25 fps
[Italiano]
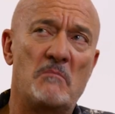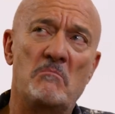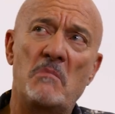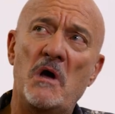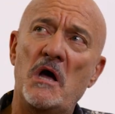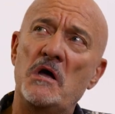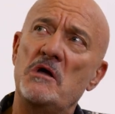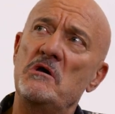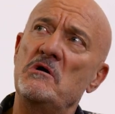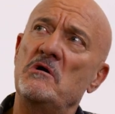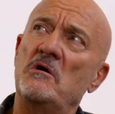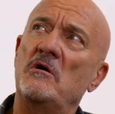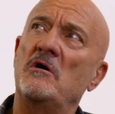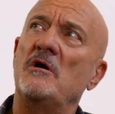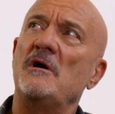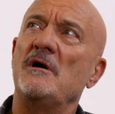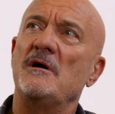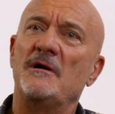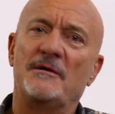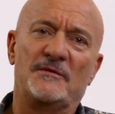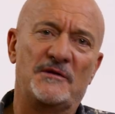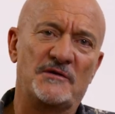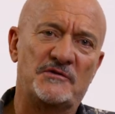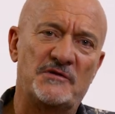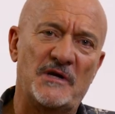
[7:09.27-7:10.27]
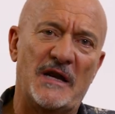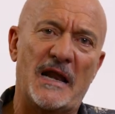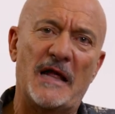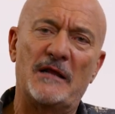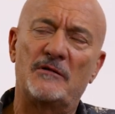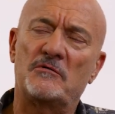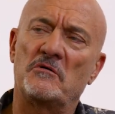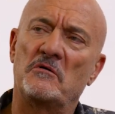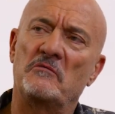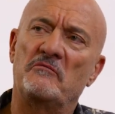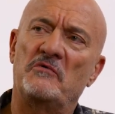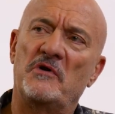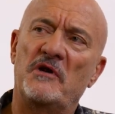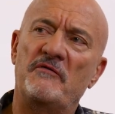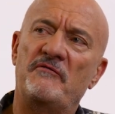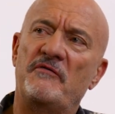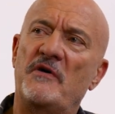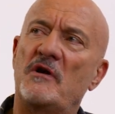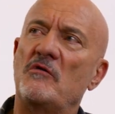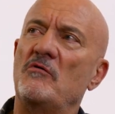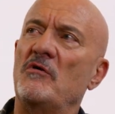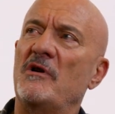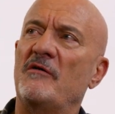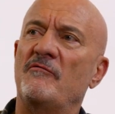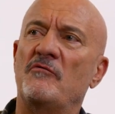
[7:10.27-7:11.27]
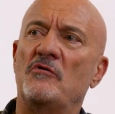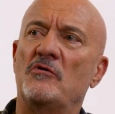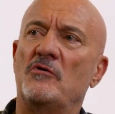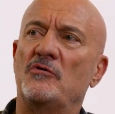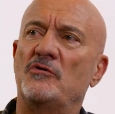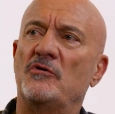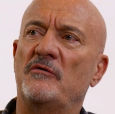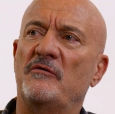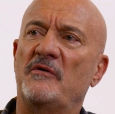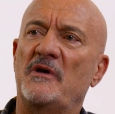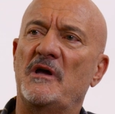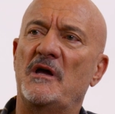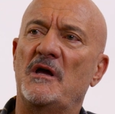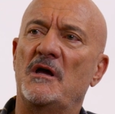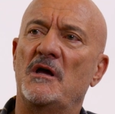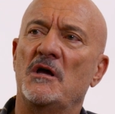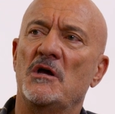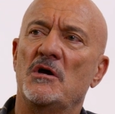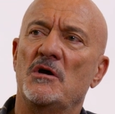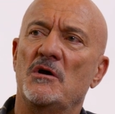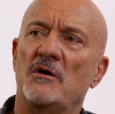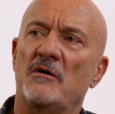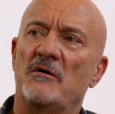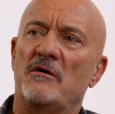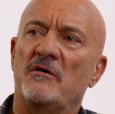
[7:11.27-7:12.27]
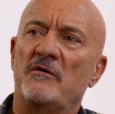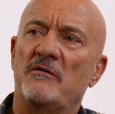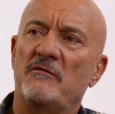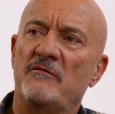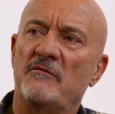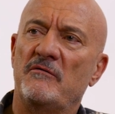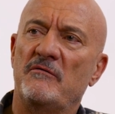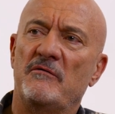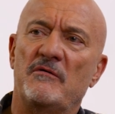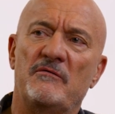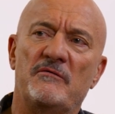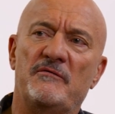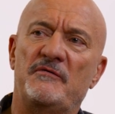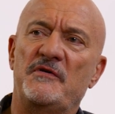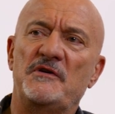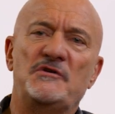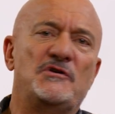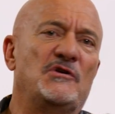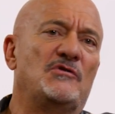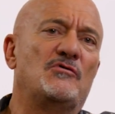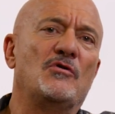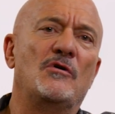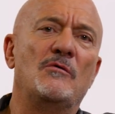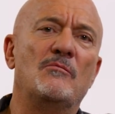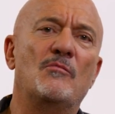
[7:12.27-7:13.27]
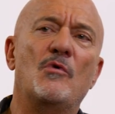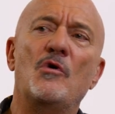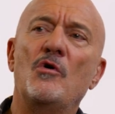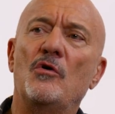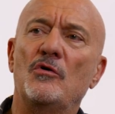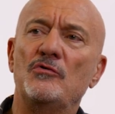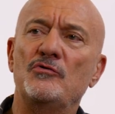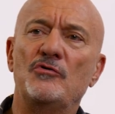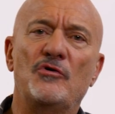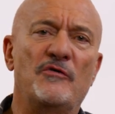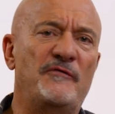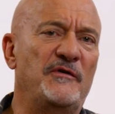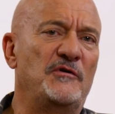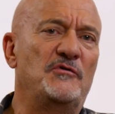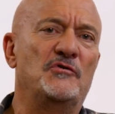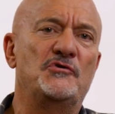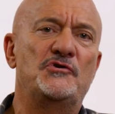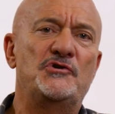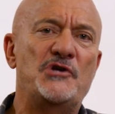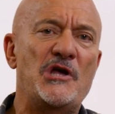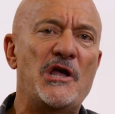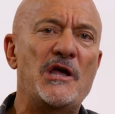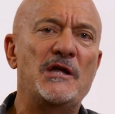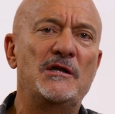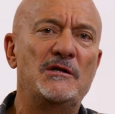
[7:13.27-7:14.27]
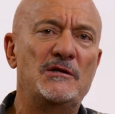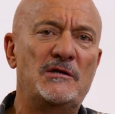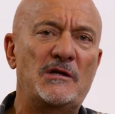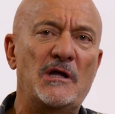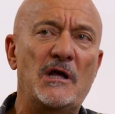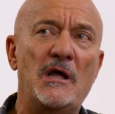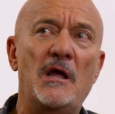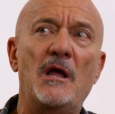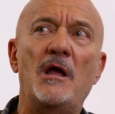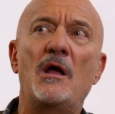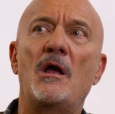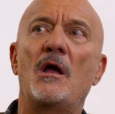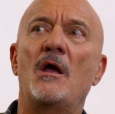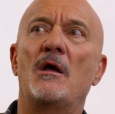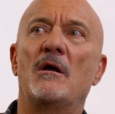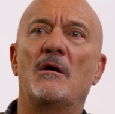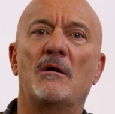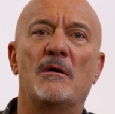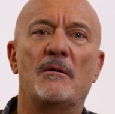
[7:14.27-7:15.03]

Ma io, dice l'altro, vorrei fare un lavoro dove eh, visito il mondo, vedo gente.